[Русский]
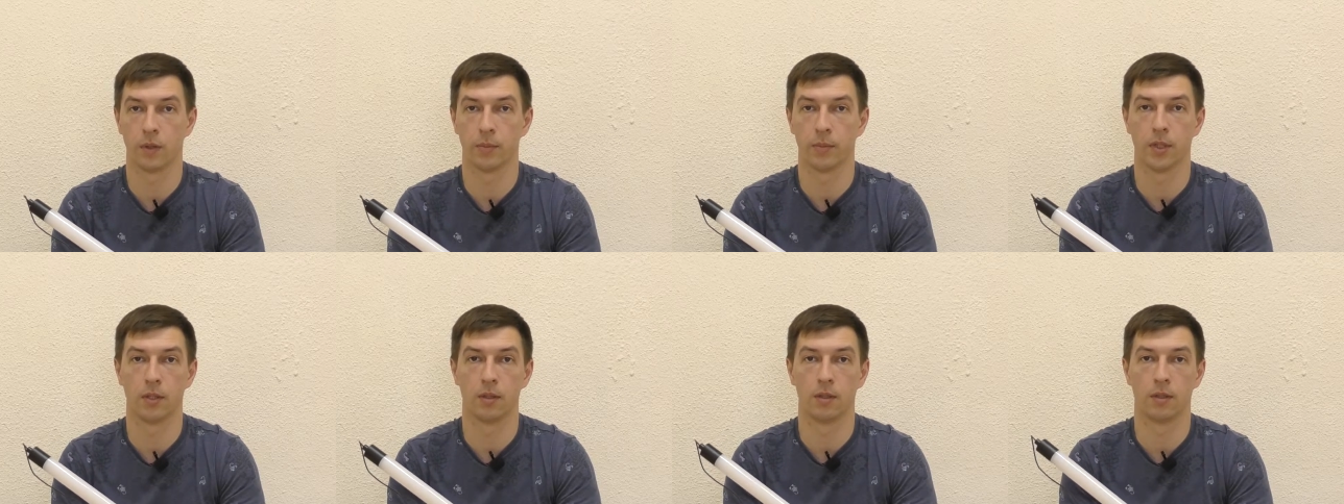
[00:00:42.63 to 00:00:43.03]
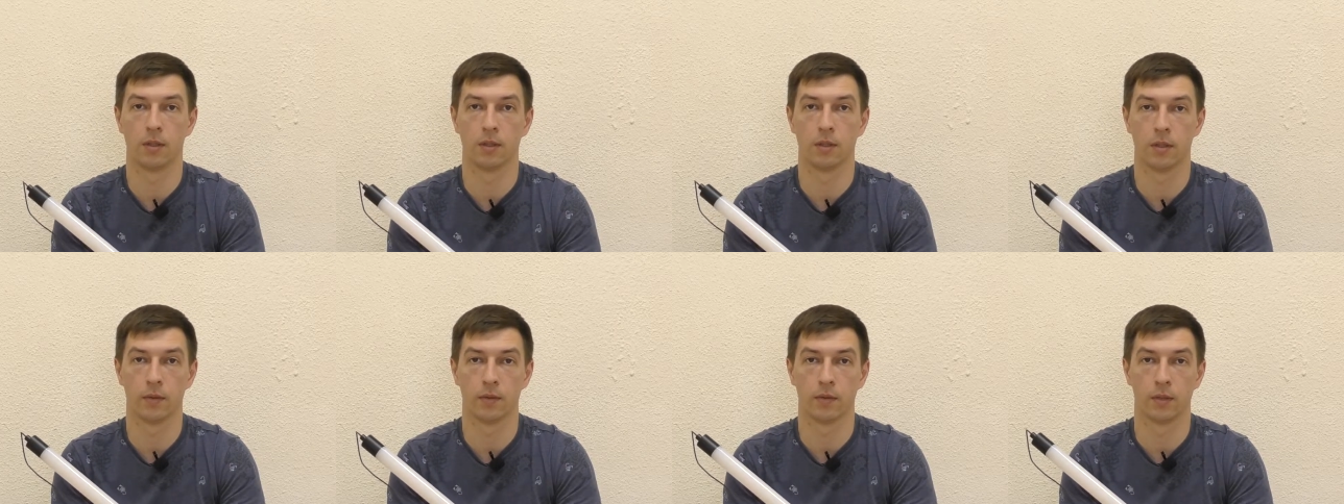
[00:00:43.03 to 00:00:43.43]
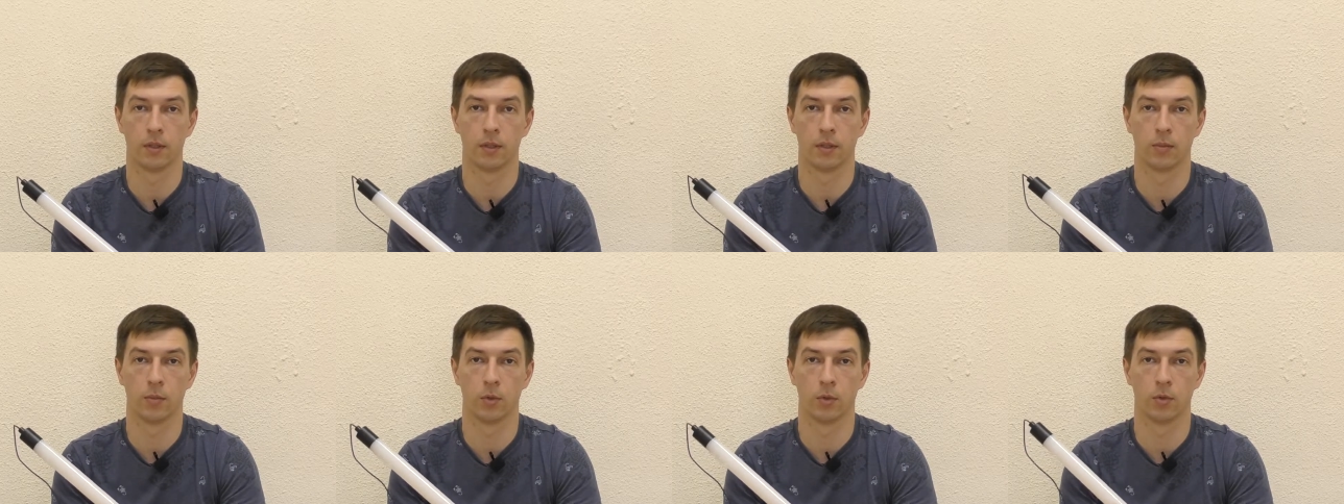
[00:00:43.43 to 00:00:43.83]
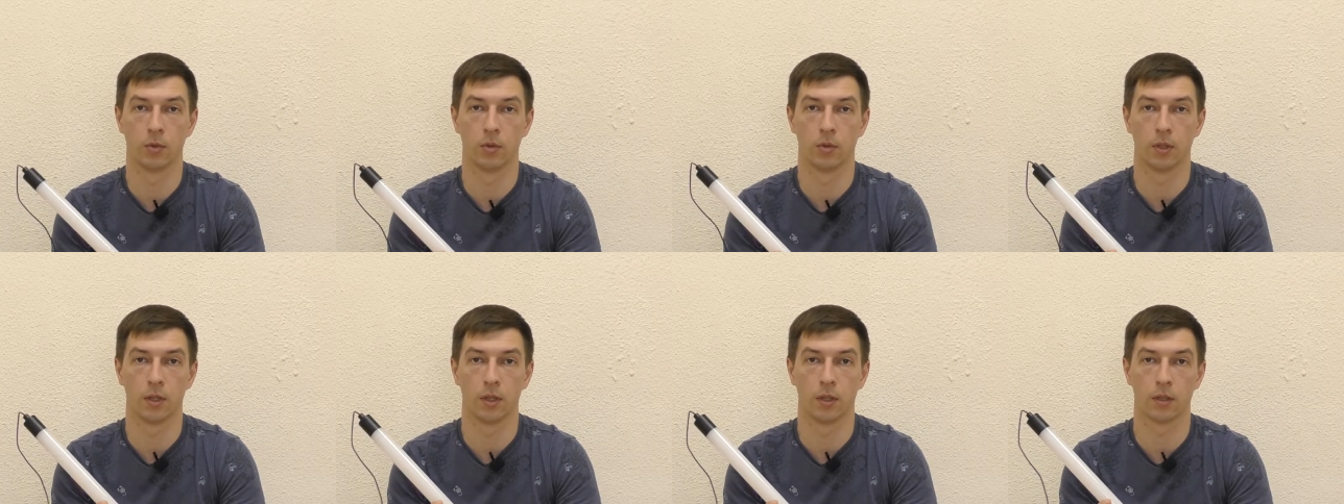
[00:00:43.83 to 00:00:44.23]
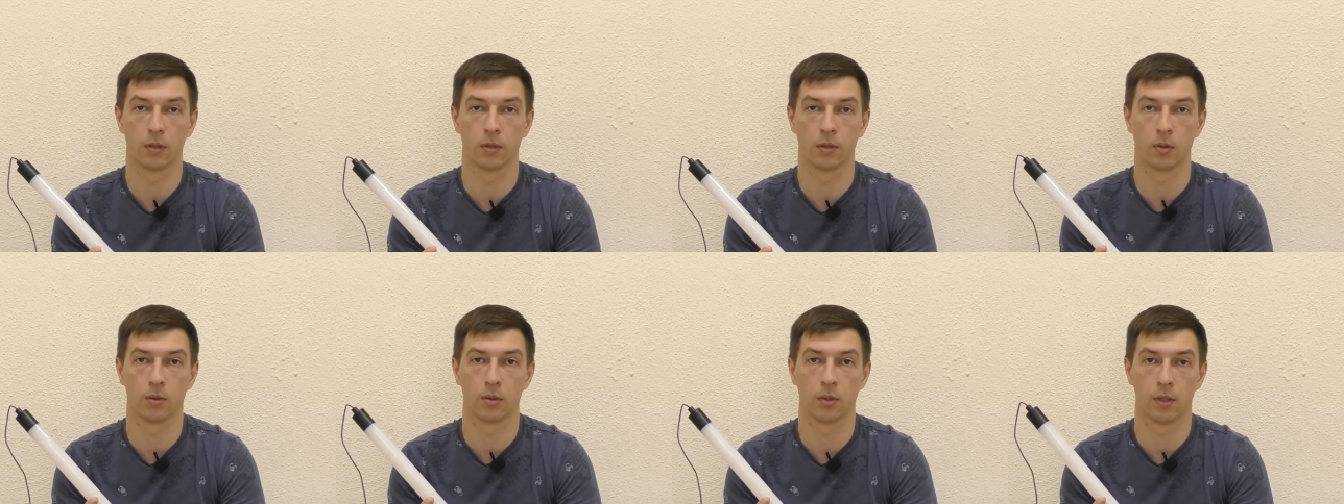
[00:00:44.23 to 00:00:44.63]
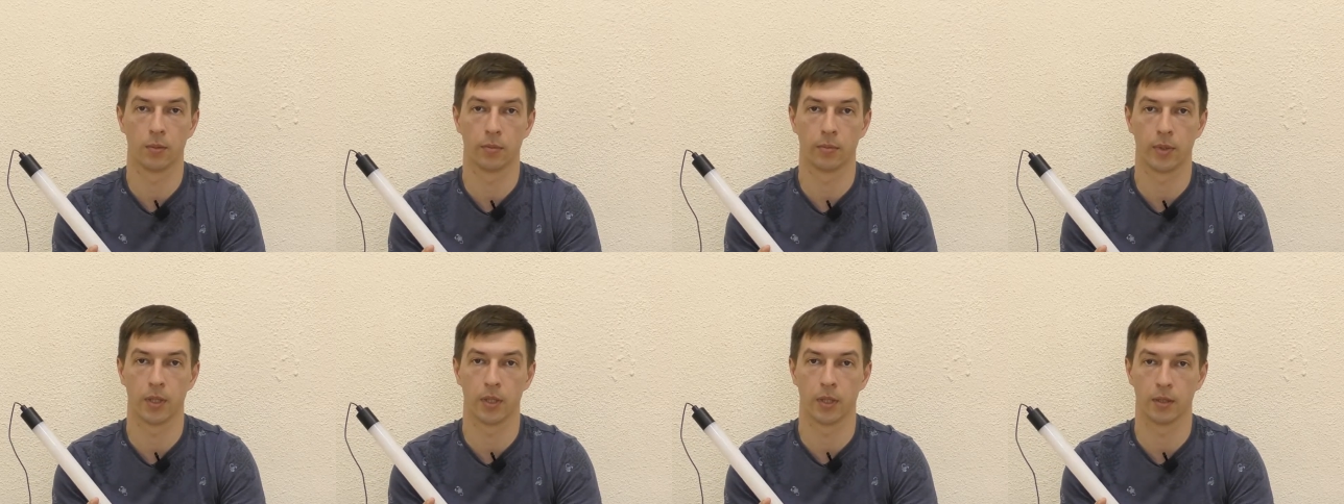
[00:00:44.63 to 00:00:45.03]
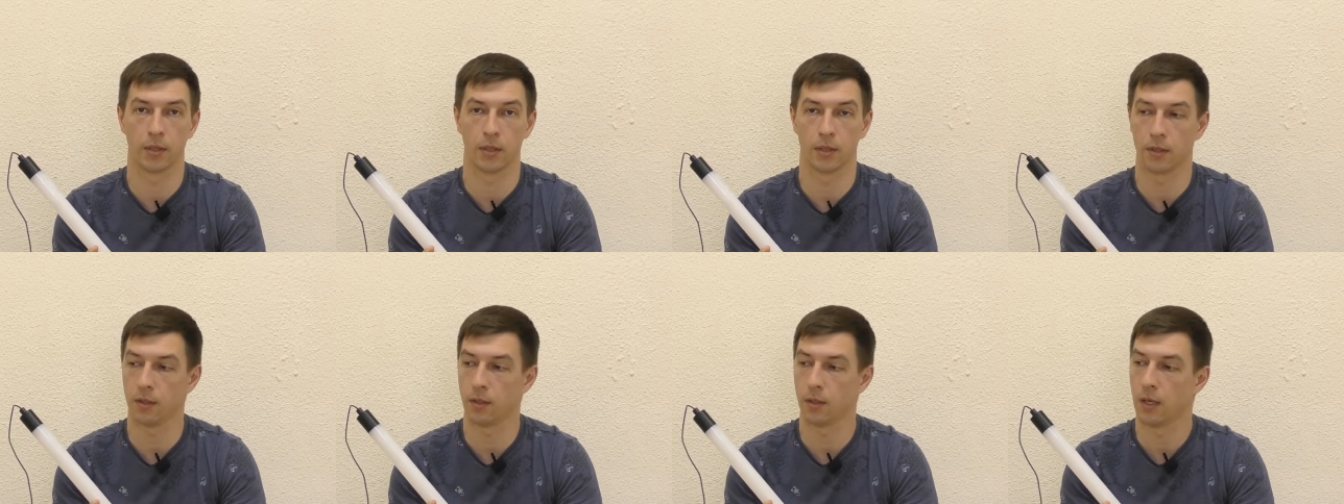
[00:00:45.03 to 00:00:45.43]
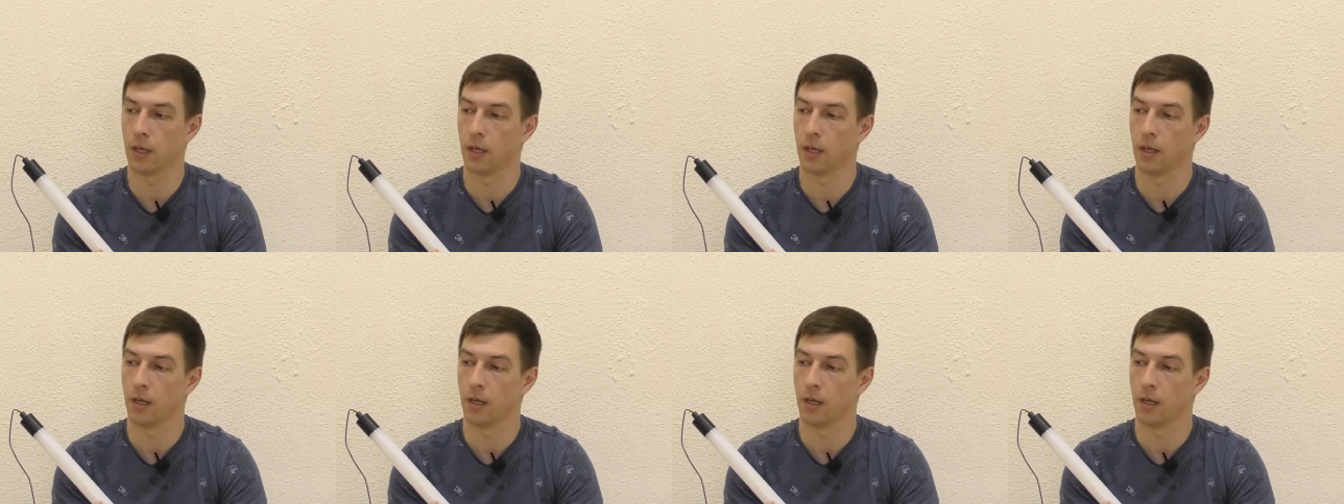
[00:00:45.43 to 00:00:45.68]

объединены в один модуль на электронной плате.